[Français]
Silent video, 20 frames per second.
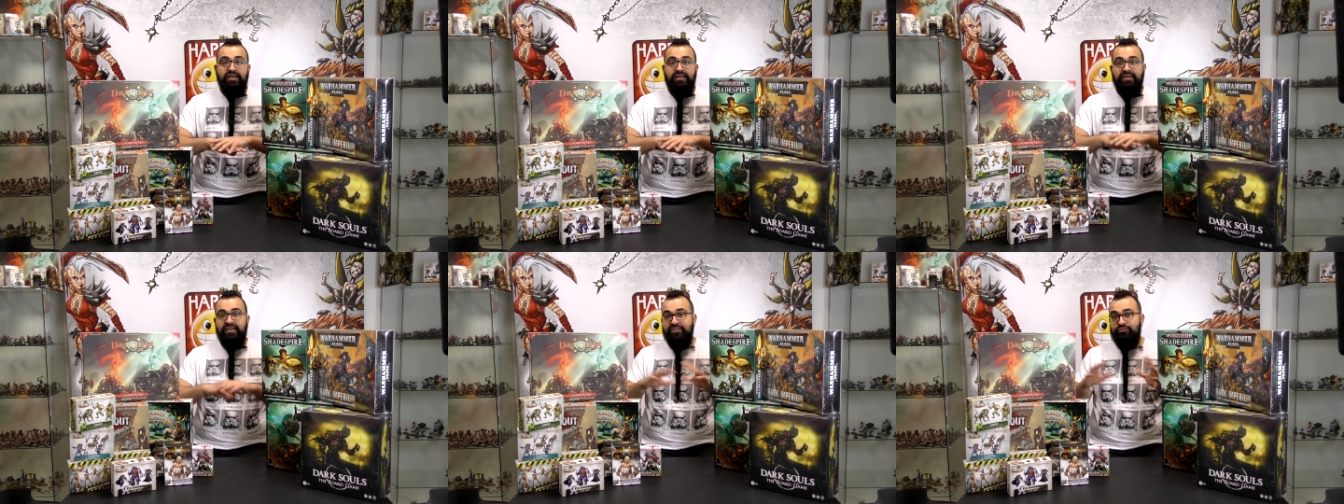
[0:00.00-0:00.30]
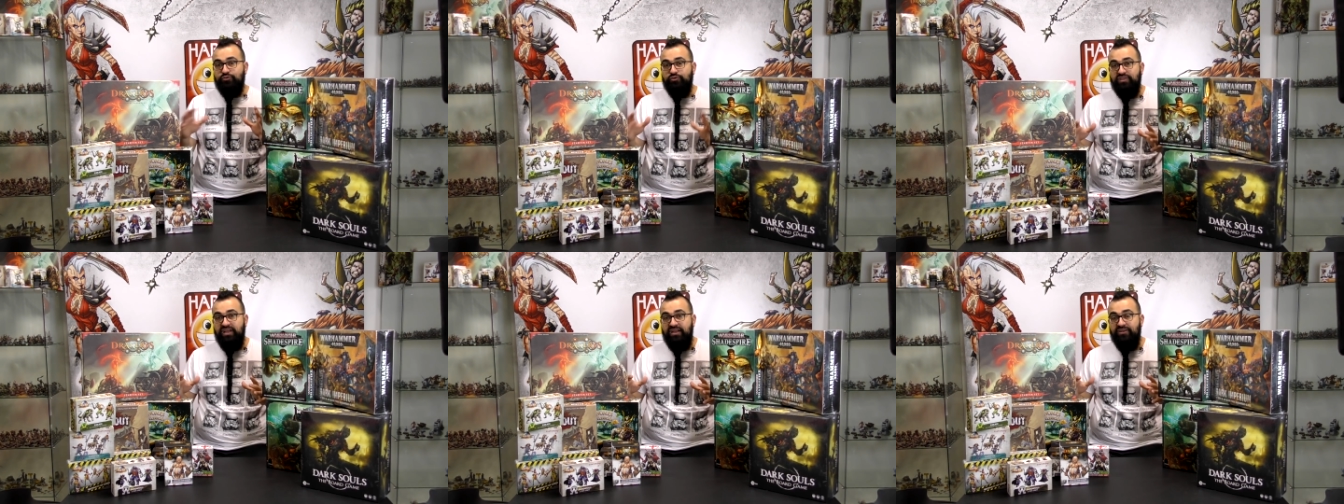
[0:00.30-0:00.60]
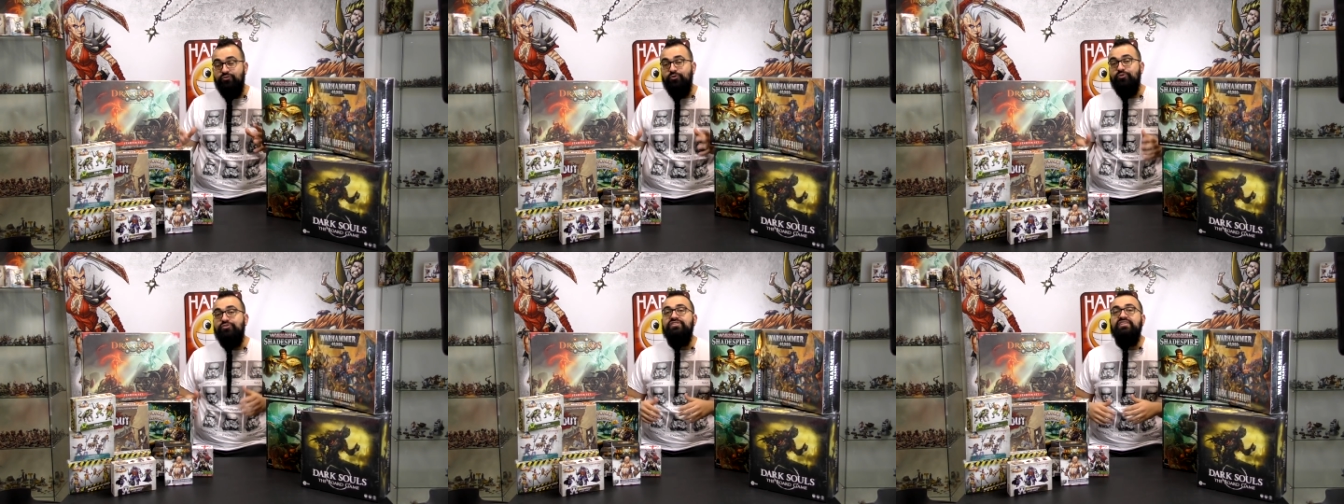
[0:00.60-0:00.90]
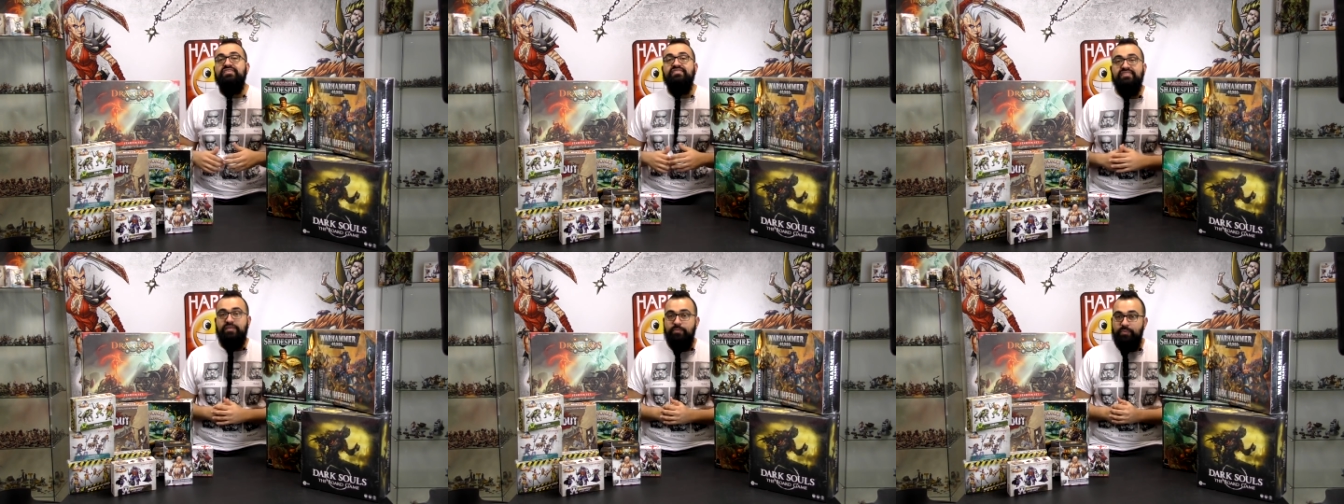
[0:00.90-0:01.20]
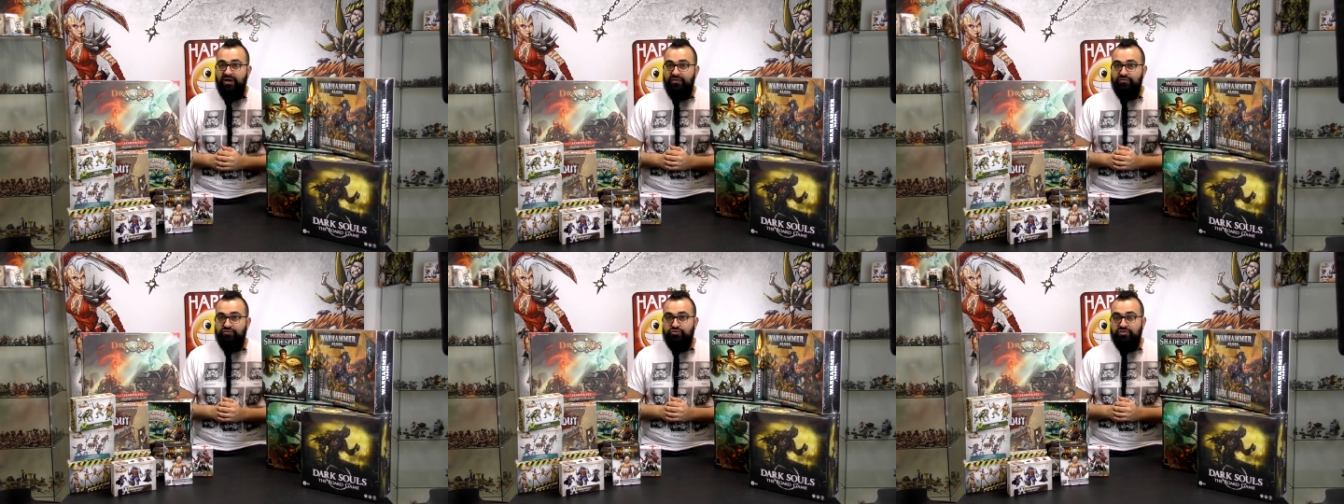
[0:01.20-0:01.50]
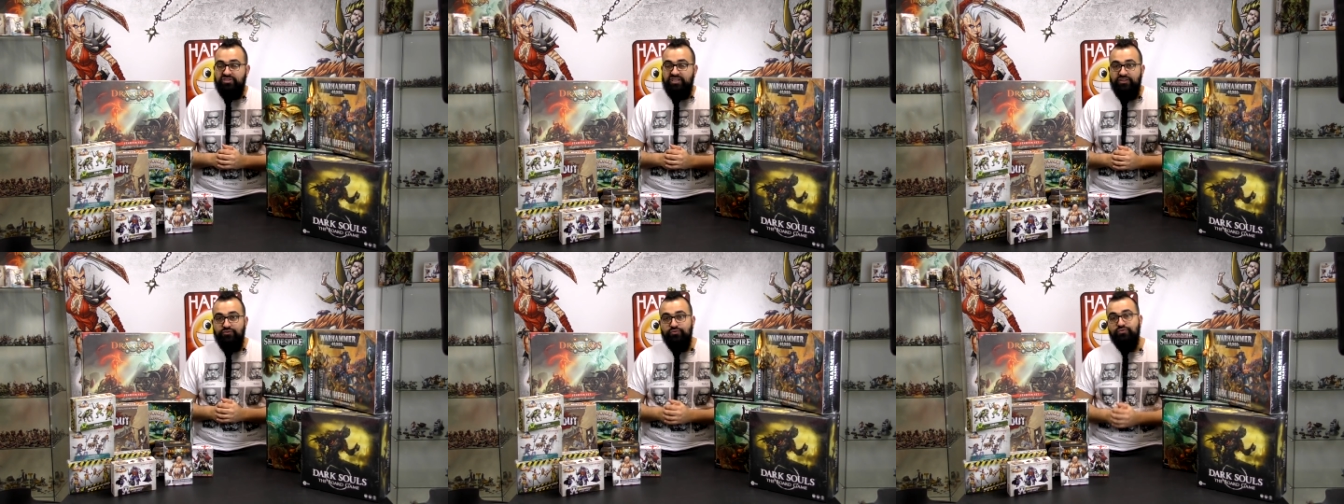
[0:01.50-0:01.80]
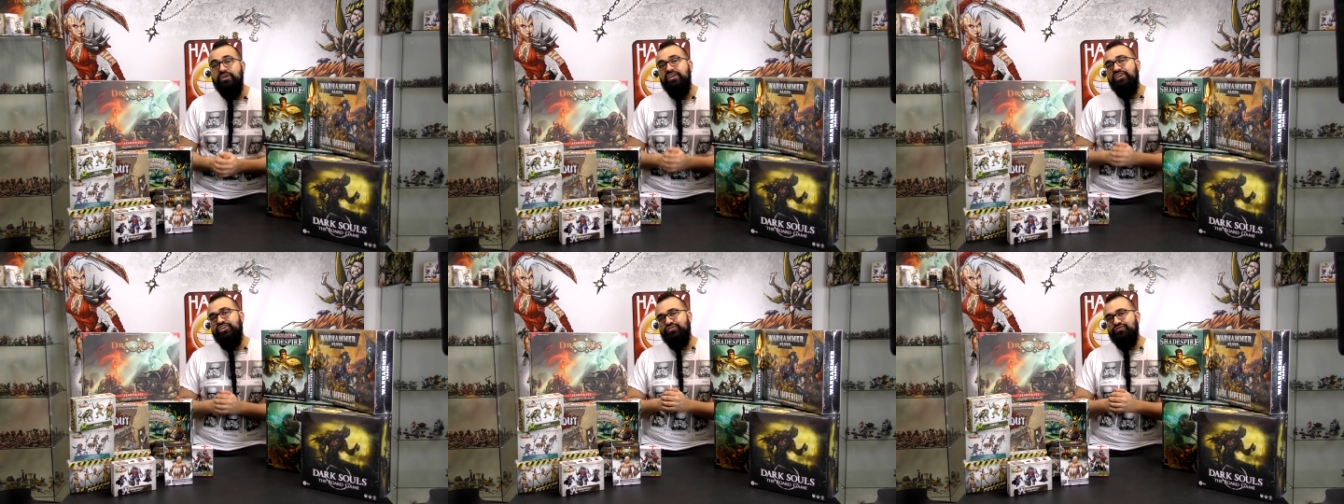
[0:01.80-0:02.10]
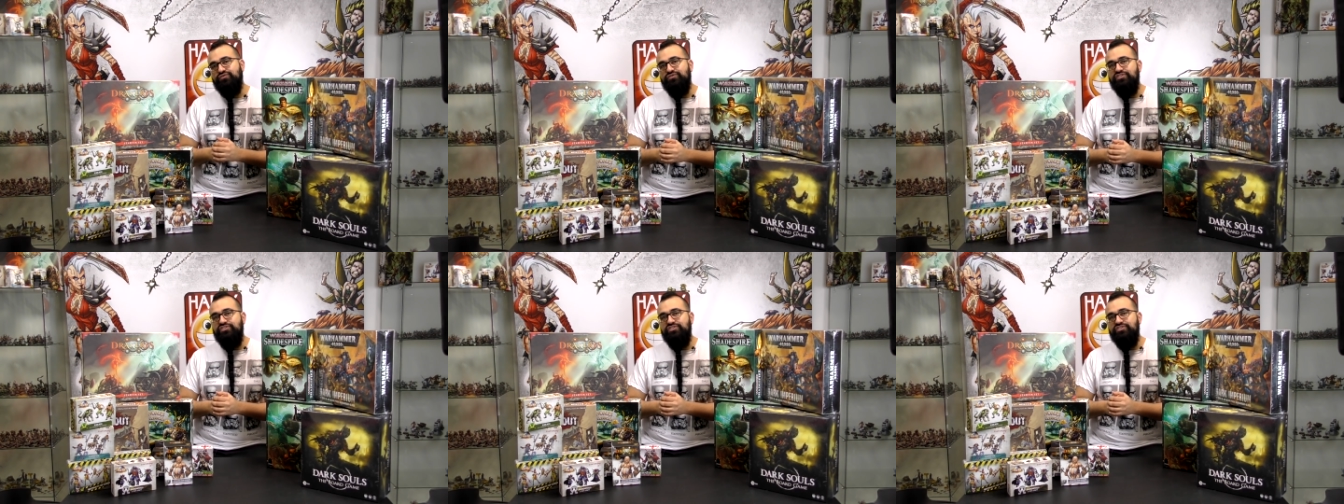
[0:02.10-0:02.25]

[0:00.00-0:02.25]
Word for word: la totale. Donc n'hésitez pas à vous joindre à nous et je